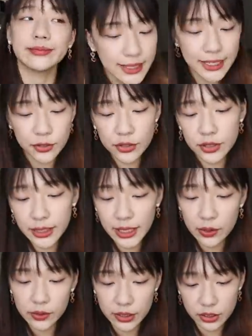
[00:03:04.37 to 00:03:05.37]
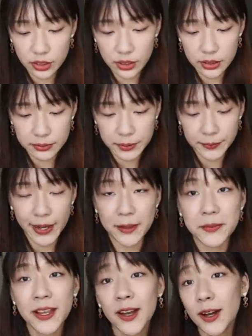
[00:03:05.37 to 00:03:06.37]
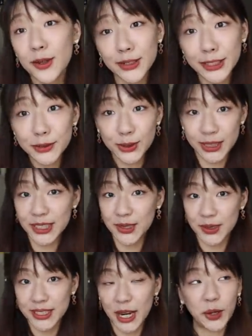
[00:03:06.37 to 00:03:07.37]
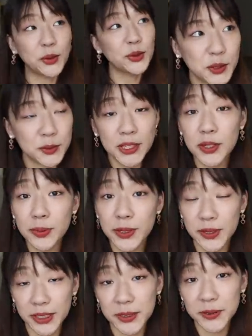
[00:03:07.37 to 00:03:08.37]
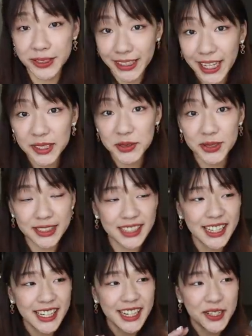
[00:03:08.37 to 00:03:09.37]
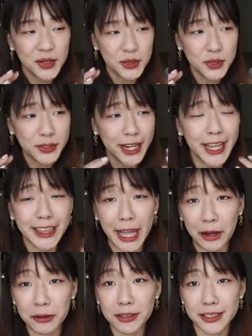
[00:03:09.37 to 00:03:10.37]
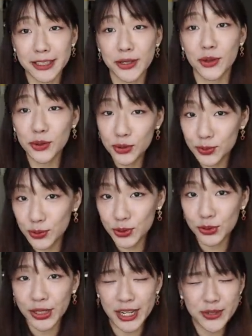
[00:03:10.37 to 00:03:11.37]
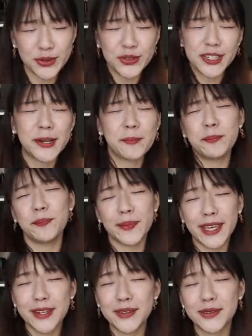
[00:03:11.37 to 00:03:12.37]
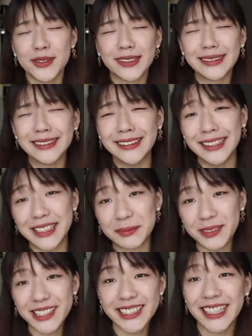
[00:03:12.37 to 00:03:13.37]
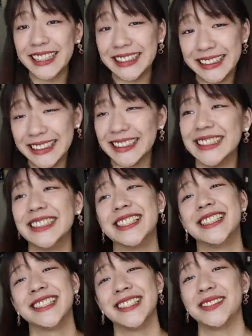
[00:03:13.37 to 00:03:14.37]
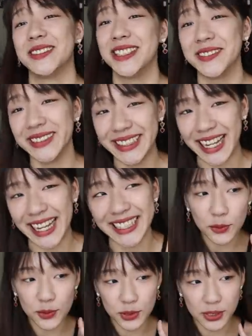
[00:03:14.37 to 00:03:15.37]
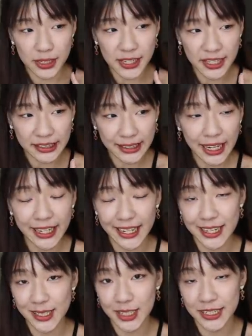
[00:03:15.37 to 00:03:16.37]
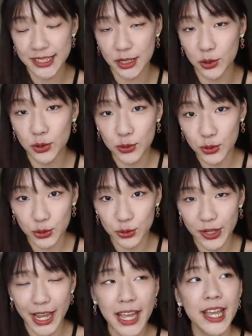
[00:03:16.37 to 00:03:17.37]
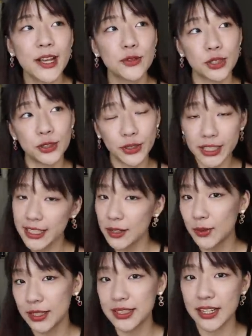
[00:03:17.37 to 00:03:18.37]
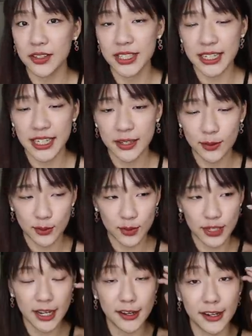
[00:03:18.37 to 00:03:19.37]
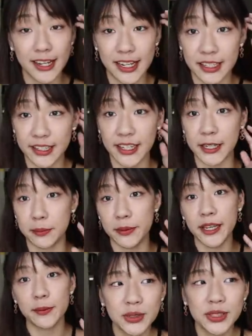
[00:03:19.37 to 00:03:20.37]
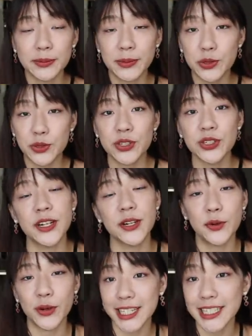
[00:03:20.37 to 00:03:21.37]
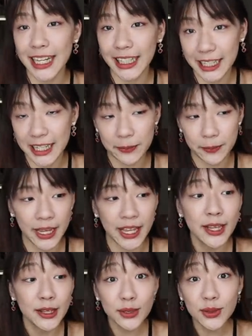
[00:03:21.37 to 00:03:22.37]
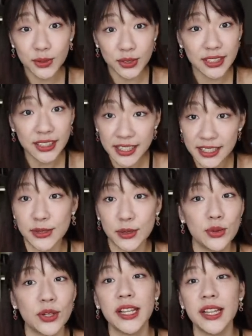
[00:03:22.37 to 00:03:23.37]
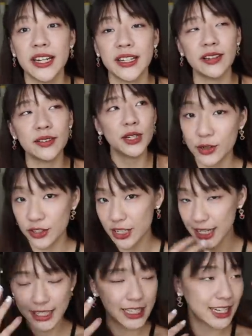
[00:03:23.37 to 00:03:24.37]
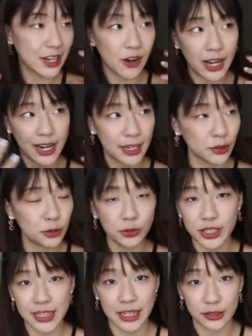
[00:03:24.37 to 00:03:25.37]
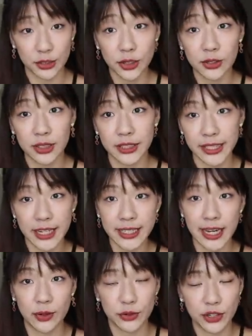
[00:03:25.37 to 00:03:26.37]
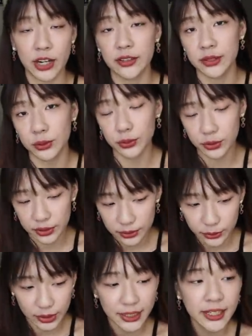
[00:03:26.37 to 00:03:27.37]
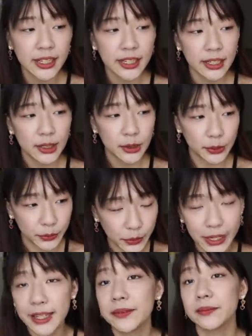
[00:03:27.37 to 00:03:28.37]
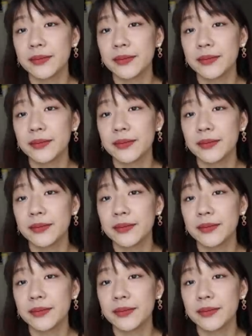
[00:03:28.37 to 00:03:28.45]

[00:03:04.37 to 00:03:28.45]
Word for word: 情绪低落的时候怎么办？哦，这个我之前有讲过，我不知道会不会有人跟我一样，就是有时候你很难过，可是你又哭不出来，你就觉得很憋，就觉得怎么会这样子，人生怎么这么难？我觉得很大的一个是让自己哭出来，所以我会上网找一些那种就是很感人的影片，或是什么军人回家的影片，那种真的很催泪，然后我就这样稀里哗啦哭一场之后，隔天起来我就好很多了，所以对。